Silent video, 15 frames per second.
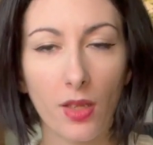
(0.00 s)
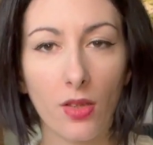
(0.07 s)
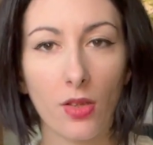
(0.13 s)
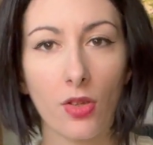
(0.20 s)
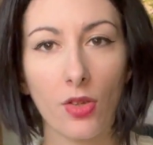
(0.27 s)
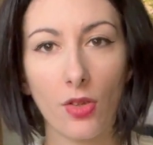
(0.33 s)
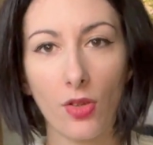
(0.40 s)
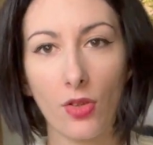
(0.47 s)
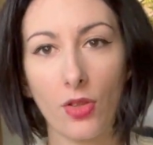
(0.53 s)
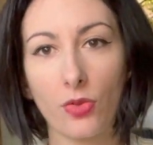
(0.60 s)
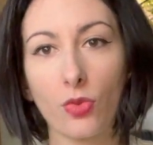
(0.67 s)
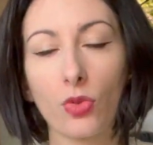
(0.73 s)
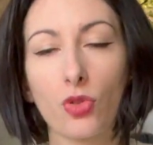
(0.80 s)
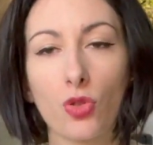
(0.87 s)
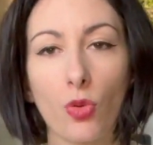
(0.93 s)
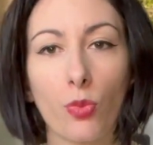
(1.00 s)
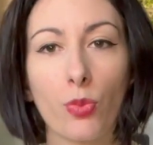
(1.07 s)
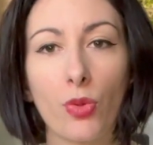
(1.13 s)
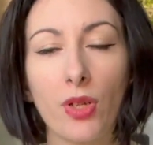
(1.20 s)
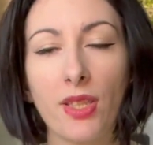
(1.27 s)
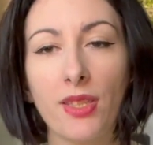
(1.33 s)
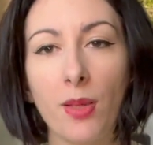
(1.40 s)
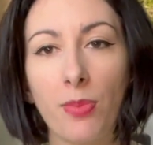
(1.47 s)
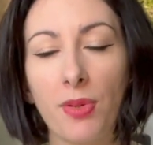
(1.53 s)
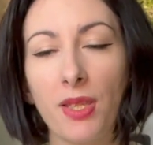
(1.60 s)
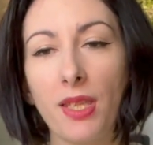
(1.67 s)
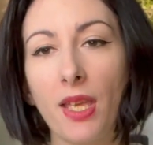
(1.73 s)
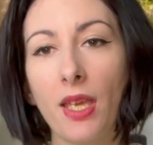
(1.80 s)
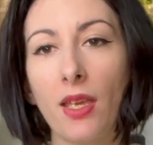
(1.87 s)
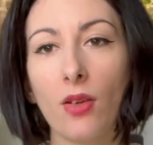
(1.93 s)
Euh, donc on peut les
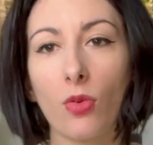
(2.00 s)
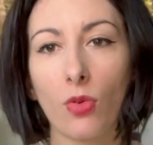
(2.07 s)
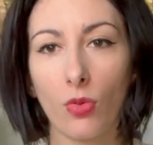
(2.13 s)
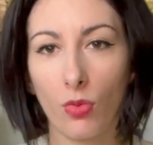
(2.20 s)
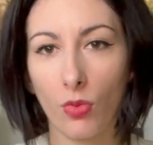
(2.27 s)
déplier, on,